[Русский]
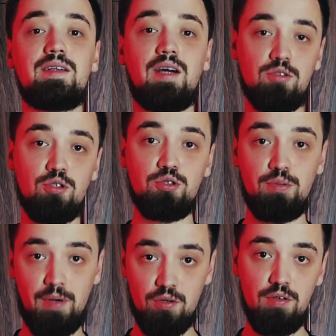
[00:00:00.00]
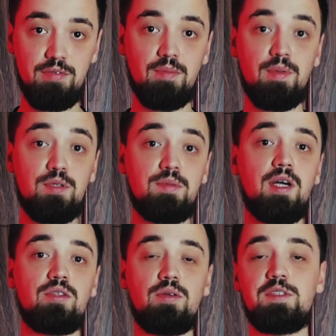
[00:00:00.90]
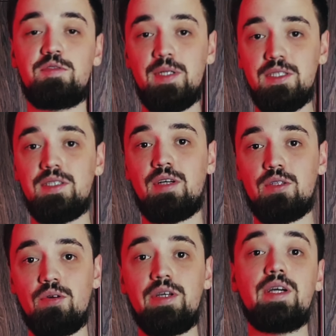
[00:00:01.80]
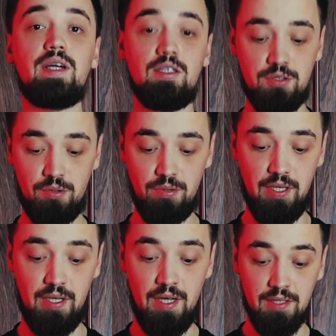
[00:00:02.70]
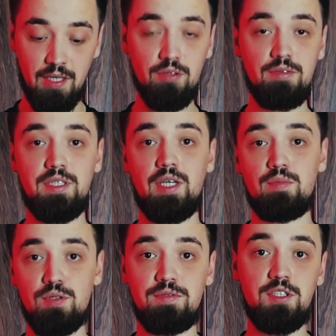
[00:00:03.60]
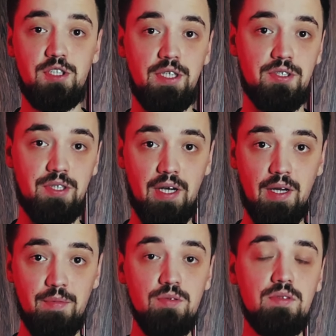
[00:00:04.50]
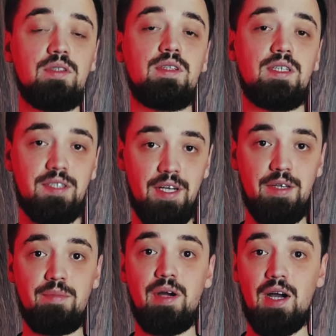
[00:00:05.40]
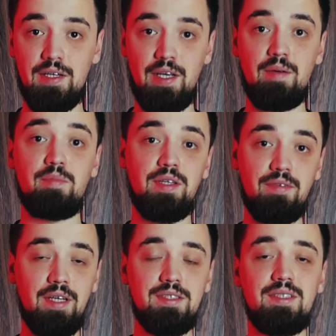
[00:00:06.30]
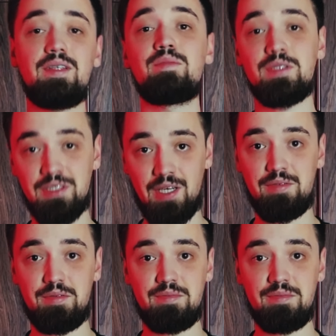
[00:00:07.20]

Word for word: Картошку и морковь мы будем готовить вместе в одной кастрюле. Готовить я их буду в течение 40 минут на среднем огне, предварительно посолив.